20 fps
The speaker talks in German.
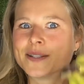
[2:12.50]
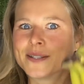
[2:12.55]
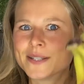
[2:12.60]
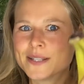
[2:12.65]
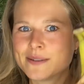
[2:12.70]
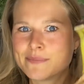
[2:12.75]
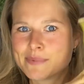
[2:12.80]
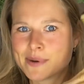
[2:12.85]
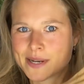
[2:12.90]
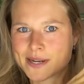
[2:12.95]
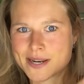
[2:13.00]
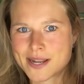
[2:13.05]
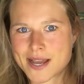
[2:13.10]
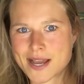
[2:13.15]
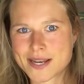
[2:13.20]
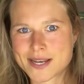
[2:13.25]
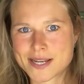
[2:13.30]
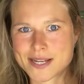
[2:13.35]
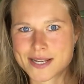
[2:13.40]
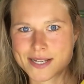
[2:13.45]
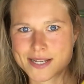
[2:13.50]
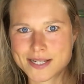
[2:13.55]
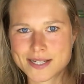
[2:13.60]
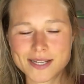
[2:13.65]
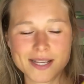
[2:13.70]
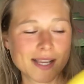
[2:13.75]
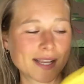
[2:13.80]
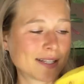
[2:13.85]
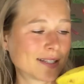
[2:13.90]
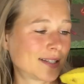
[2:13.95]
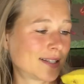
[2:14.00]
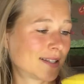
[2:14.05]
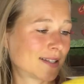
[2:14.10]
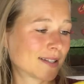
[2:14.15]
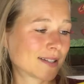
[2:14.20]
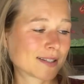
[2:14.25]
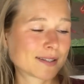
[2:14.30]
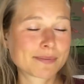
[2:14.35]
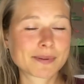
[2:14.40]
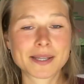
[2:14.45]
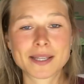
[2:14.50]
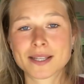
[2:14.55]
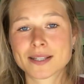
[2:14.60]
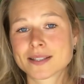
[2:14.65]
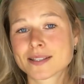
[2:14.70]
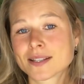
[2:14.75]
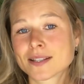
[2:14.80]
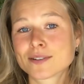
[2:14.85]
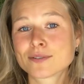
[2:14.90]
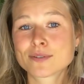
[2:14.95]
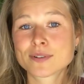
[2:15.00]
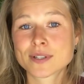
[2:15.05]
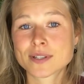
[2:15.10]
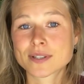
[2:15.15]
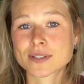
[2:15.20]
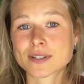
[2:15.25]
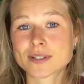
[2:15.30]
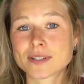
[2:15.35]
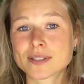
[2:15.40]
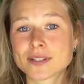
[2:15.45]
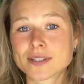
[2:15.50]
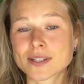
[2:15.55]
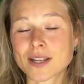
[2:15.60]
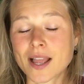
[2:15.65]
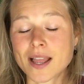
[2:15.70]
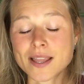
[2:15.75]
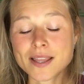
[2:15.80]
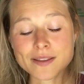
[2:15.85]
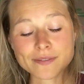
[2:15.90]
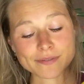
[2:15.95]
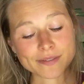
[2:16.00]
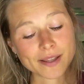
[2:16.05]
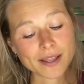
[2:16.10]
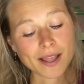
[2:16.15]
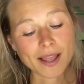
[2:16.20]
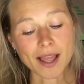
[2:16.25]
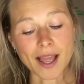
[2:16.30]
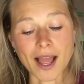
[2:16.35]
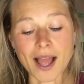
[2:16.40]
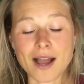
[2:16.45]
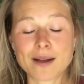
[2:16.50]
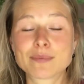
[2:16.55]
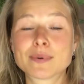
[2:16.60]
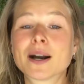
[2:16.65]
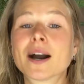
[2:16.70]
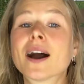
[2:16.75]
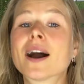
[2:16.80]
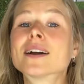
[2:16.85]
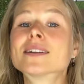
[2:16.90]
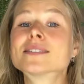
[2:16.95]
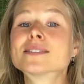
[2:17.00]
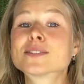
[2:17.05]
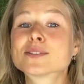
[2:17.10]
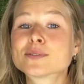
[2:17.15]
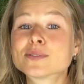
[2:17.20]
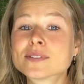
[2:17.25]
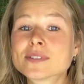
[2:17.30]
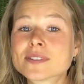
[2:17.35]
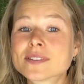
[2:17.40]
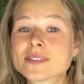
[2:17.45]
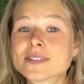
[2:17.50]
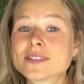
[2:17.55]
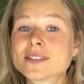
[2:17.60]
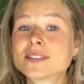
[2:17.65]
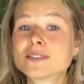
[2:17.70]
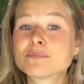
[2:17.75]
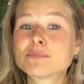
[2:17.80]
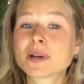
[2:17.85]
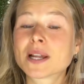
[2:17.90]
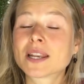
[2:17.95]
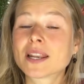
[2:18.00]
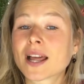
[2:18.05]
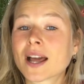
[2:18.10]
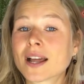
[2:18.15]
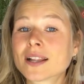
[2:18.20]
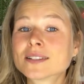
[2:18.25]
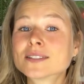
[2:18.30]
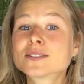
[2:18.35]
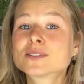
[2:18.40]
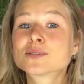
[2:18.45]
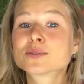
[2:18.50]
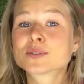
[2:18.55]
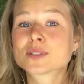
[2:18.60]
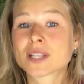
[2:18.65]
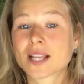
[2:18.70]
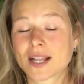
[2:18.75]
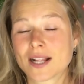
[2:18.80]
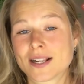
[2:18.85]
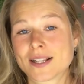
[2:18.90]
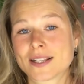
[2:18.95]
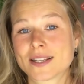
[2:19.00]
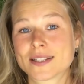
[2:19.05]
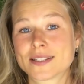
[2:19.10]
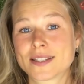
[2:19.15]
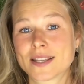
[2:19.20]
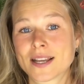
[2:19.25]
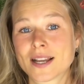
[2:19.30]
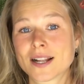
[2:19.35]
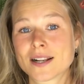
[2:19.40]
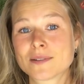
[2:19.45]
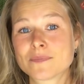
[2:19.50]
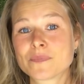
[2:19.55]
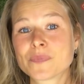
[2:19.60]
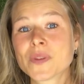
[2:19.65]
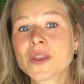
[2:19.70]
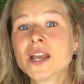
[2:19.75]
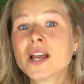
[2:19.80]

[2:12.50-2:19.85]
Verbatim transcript: die Bananen. Die sind zwar jetzt ja noch nicht richtig reif, aber ansonsten sind Bananen total genial.